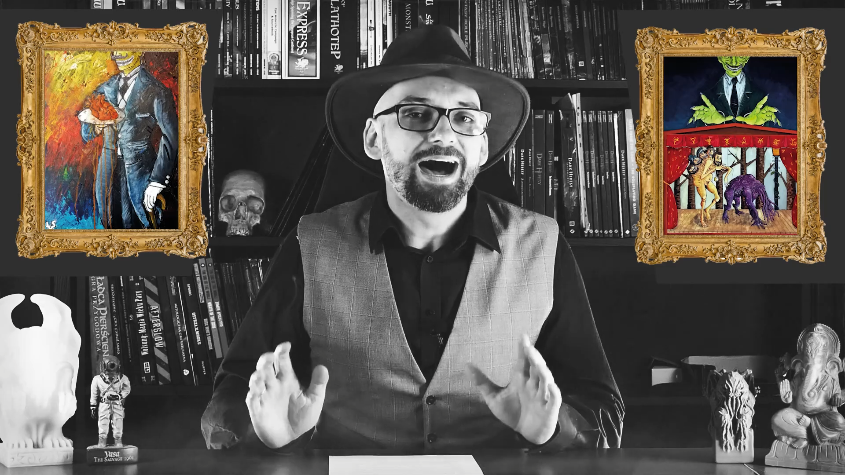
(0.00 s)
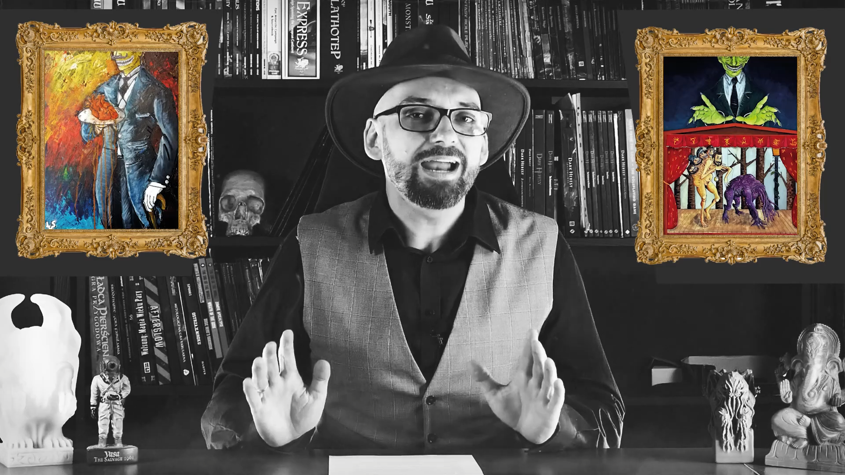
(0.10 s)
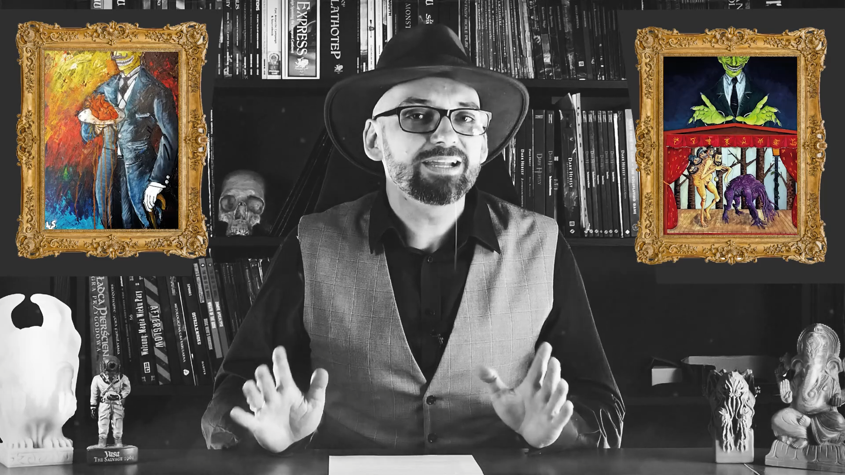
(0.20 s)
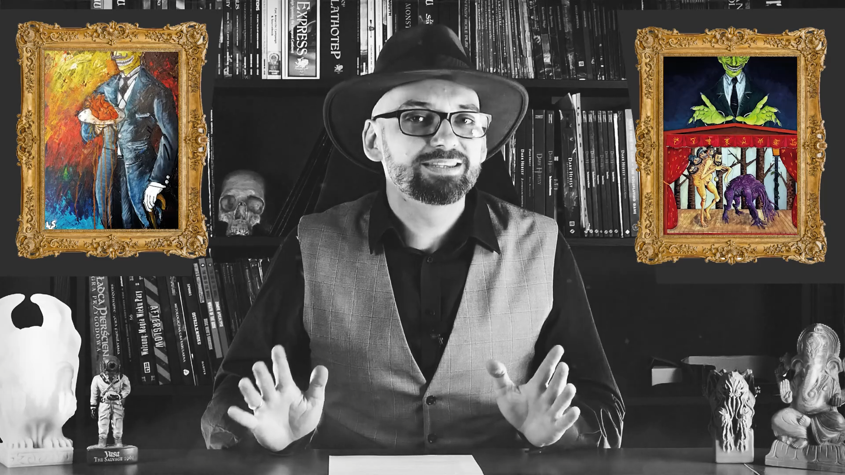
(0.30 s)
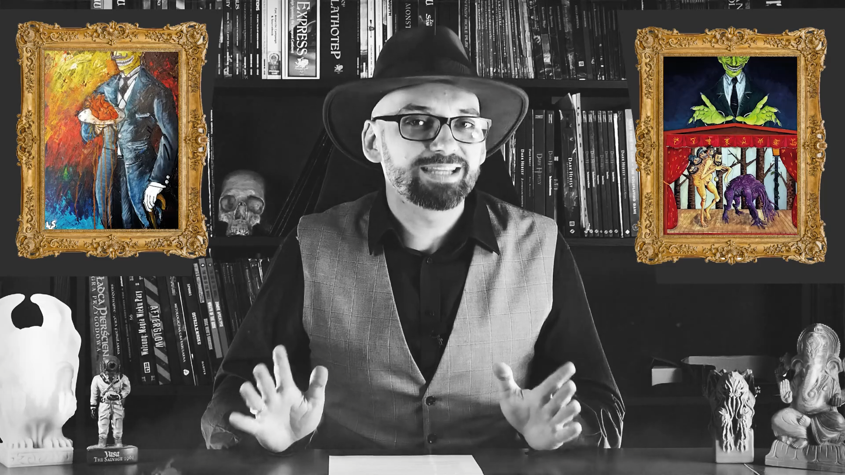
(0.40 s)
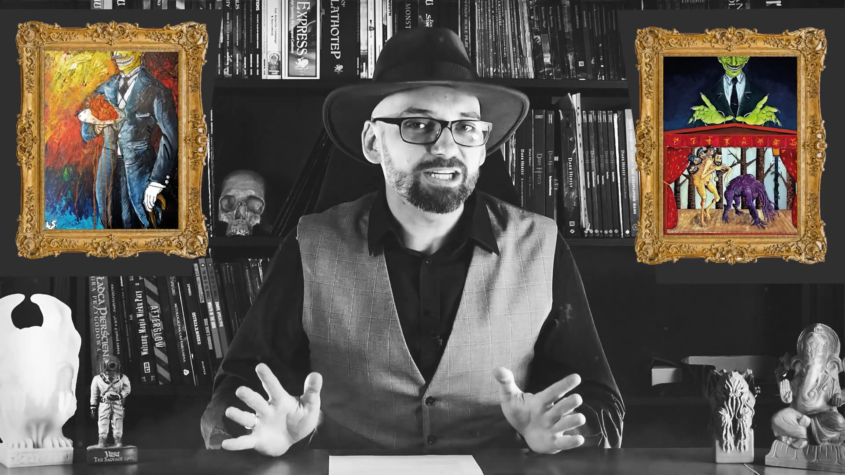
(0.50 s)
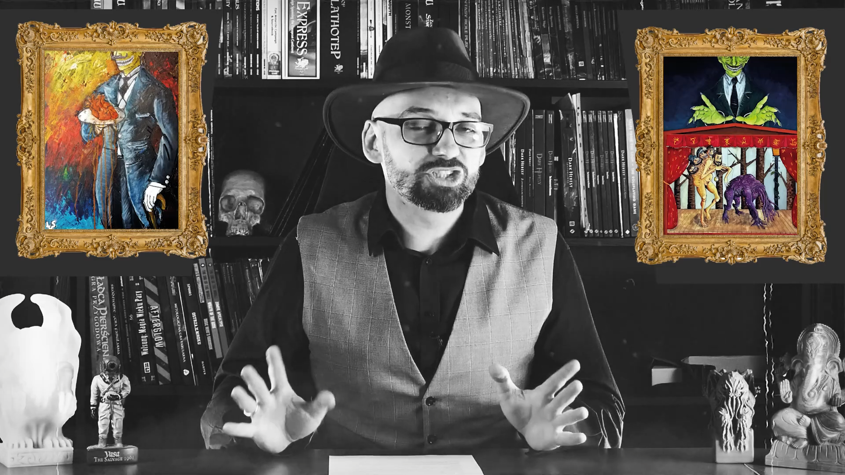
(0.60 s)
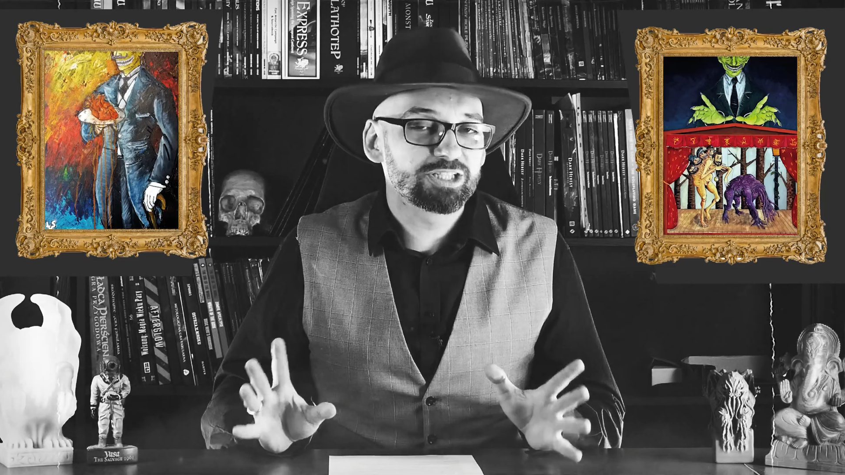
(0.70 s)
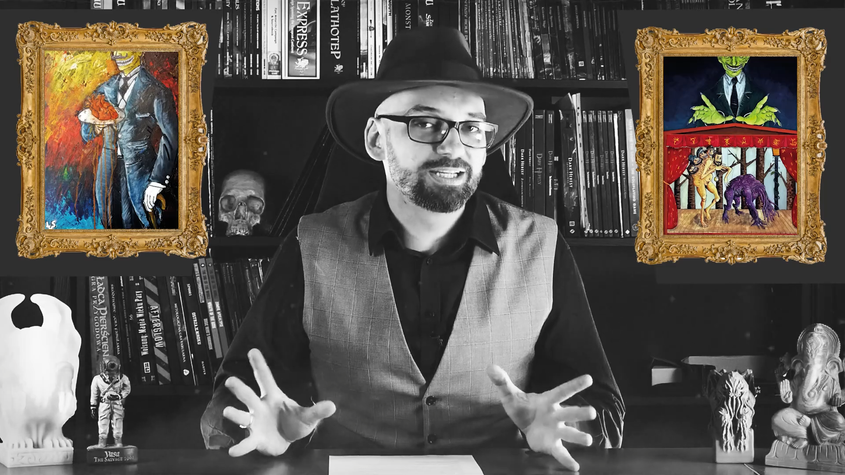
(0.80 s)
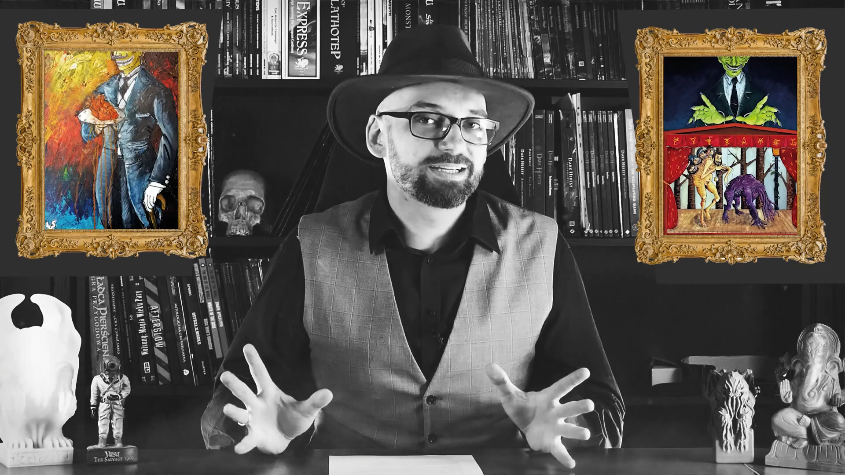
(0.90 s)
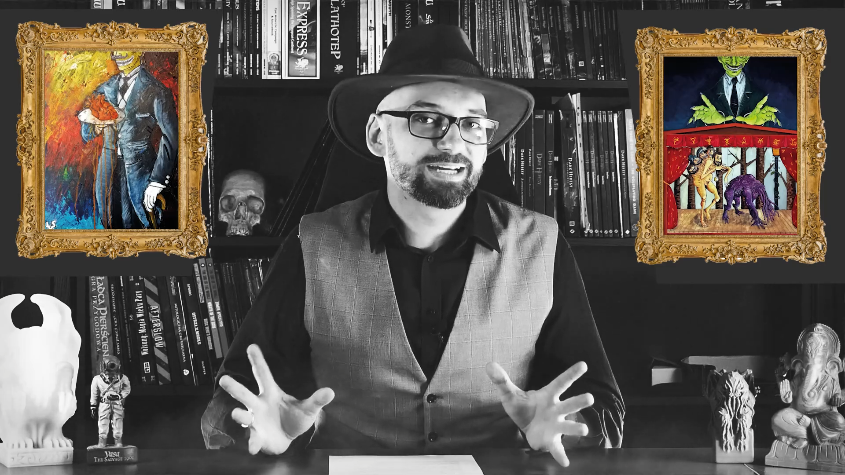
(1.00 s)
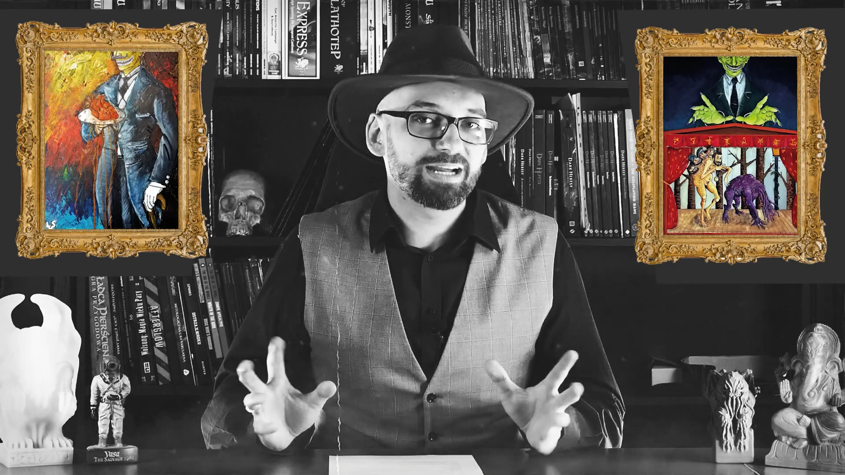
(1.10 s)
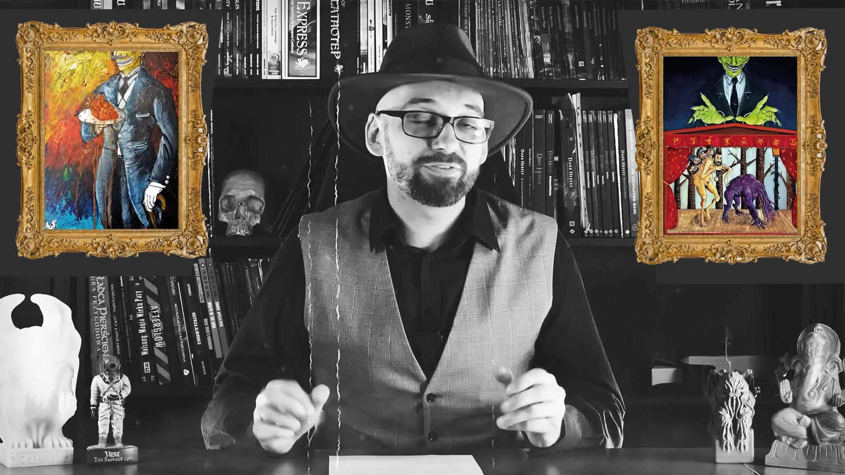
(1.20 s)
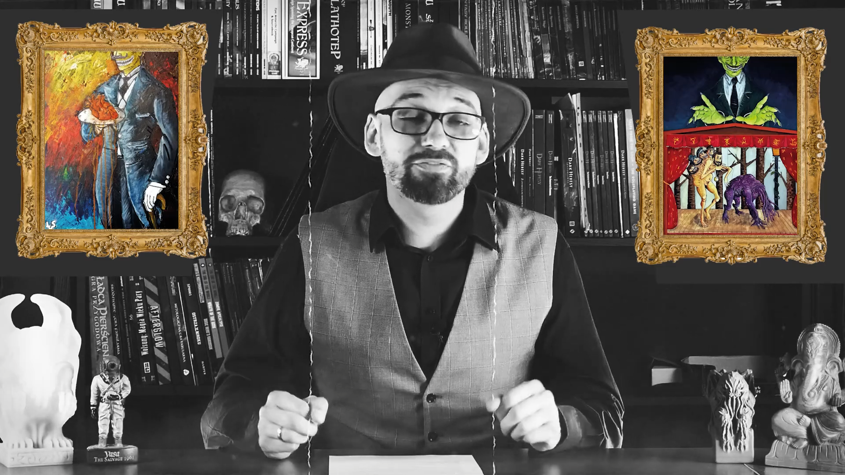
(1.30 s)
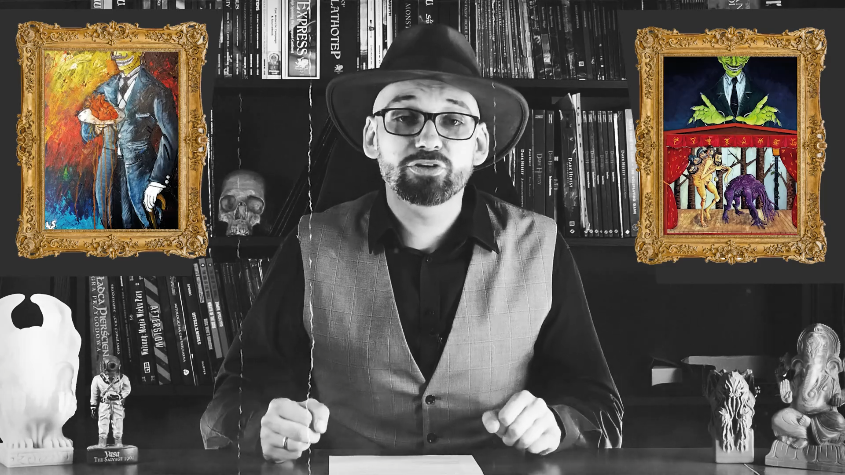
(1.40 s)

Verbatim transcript: ale także kilka grafik